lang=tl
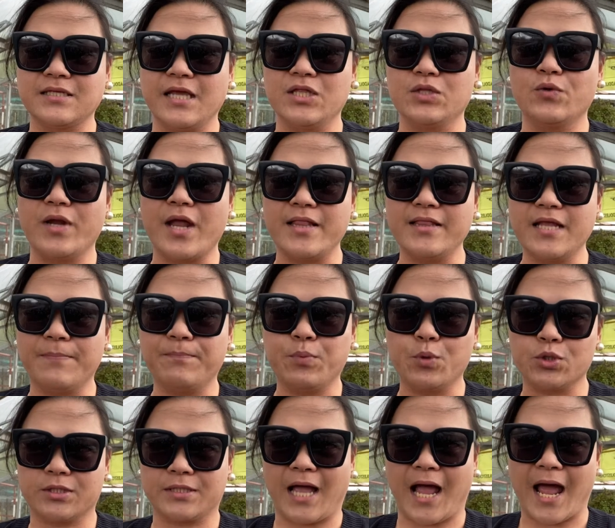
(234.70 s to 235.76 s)
Inulan na
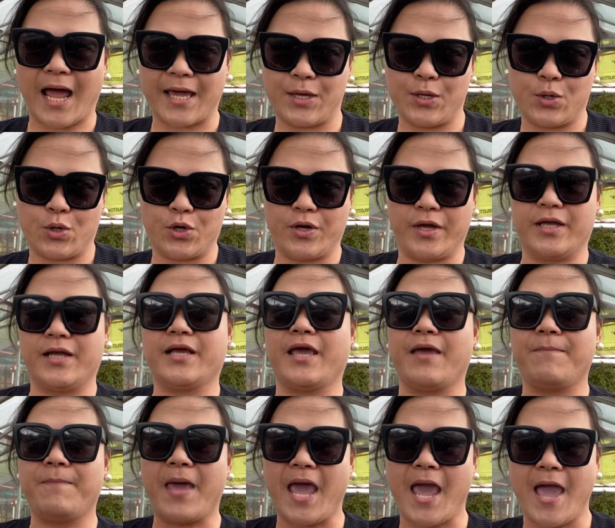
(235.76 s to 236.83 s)
po tayo,
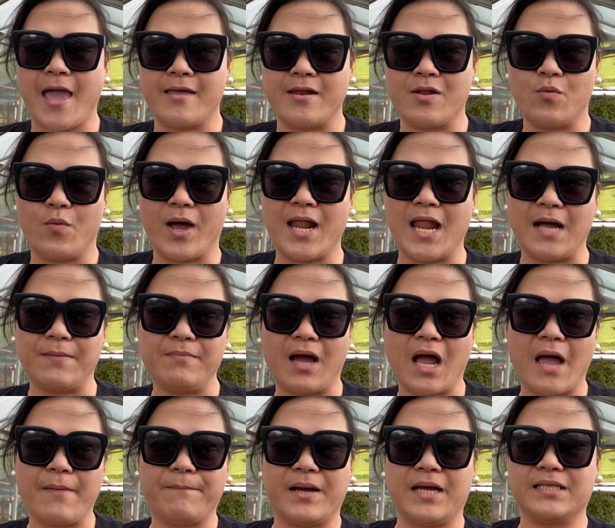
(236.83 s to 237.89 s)
Kebel, walang
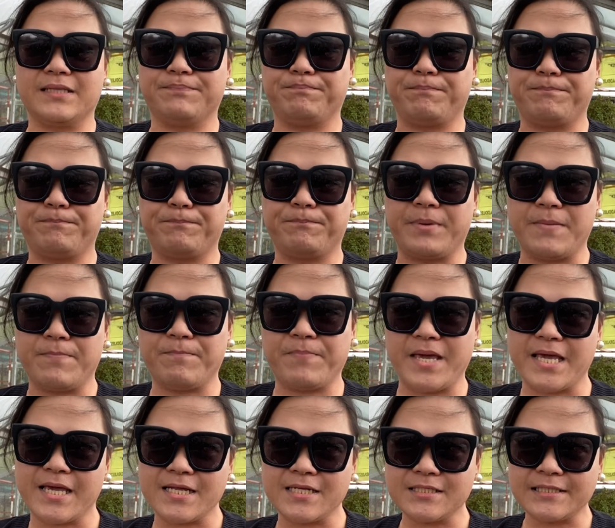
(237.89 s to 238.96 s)
makapag
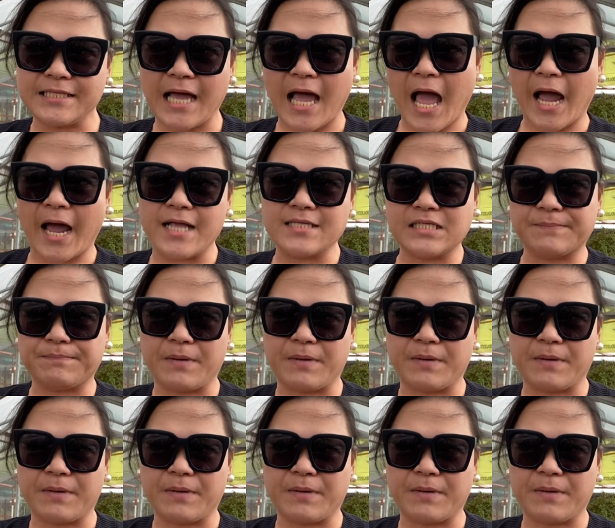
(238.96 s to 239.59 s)
pipigil sa akin sa